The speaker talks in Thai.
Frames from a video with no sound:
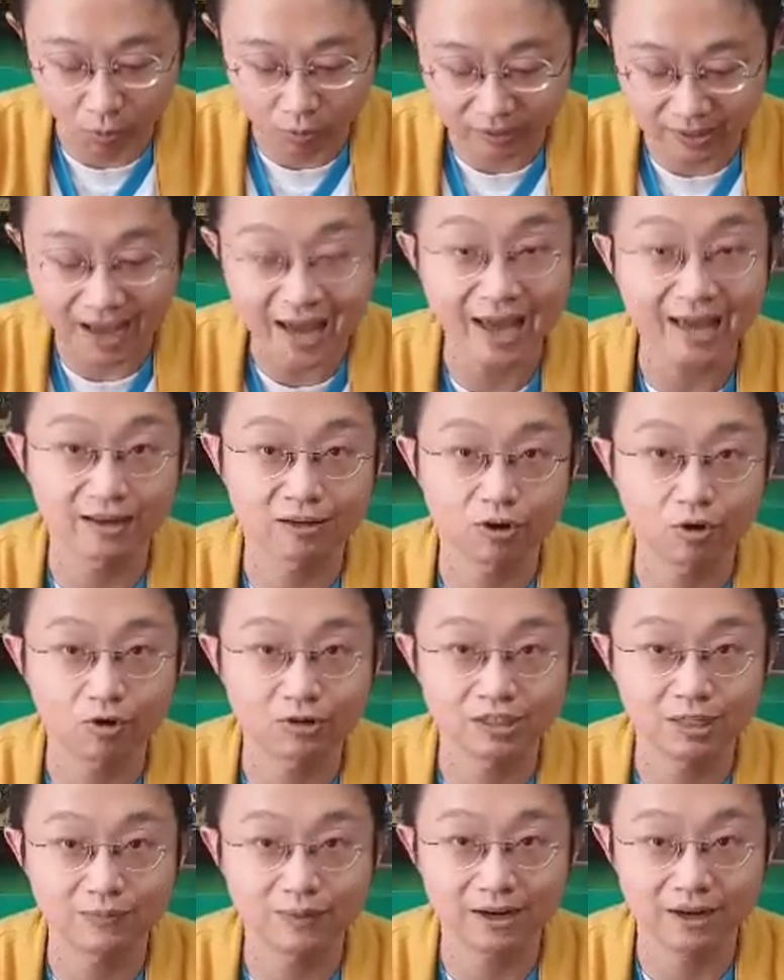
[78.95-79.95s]
6 ด้านขอ
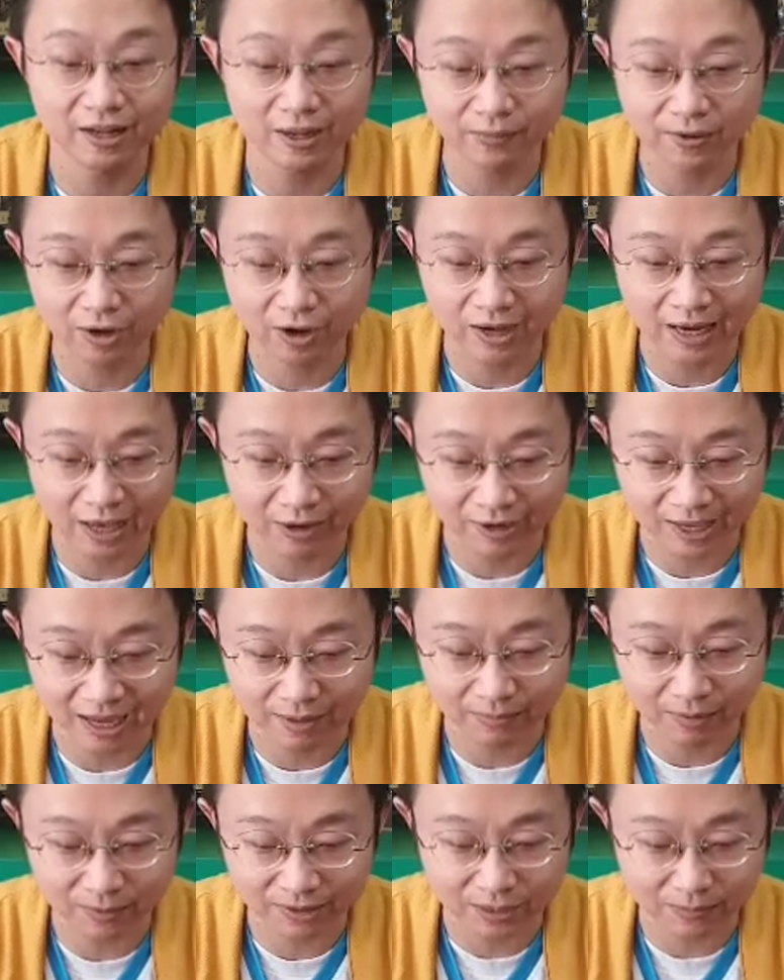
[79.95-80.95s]
งชีวิตเรียบร้อยแล้วนะค
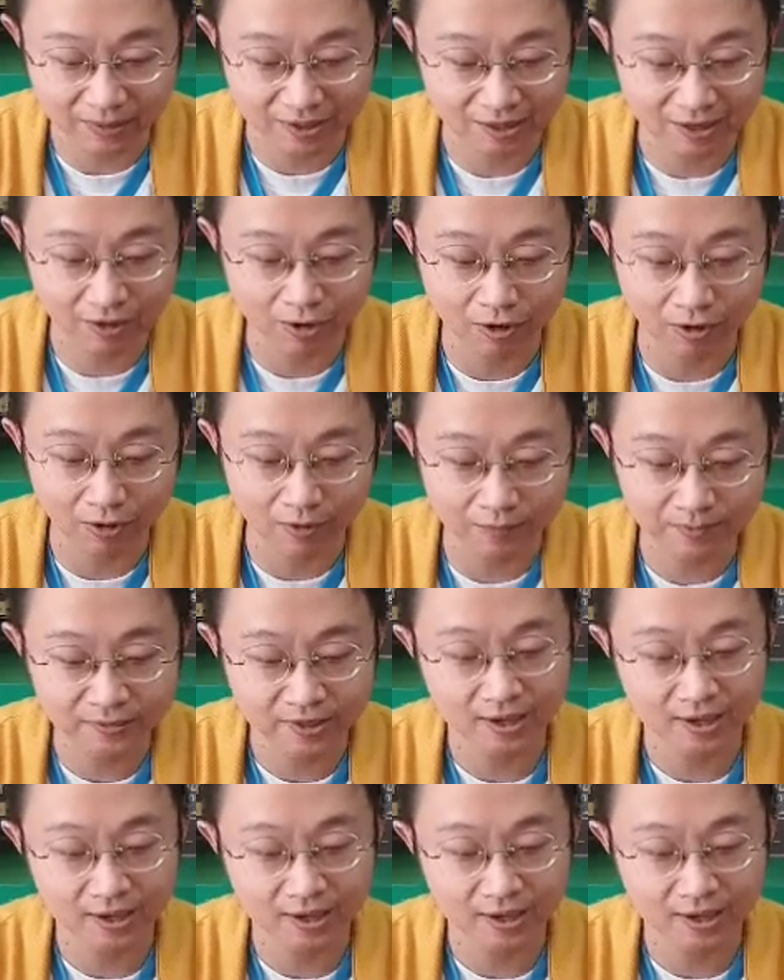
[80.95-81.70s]
รับ ไม่ว่าจะเป็นเรื่องของ